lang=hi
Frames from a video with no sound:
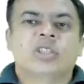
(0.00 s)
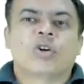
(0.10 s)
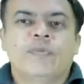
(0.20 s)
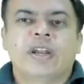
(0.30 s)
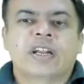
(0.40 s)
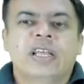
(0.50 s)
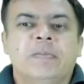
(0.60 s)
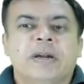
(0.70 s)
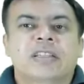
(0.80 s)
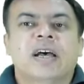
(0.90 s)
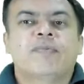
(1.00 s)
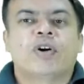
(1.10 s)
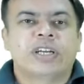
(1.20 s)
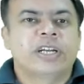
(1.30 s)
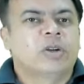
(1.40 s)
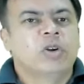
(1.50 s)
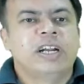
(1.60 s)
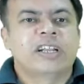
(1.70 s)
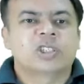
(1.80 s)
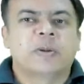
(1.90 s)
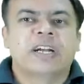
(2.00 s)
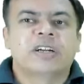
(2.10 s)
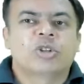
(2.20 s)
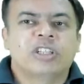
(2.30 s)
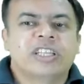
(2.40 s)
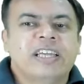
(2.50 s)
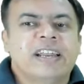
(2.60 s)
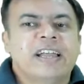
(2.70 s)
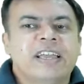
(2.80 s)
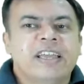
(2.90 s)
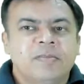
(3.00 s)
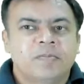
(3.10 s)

कोई फर्क नहीं पड़ता 42 लीटर स्पिरिट तो इतनी रहेगी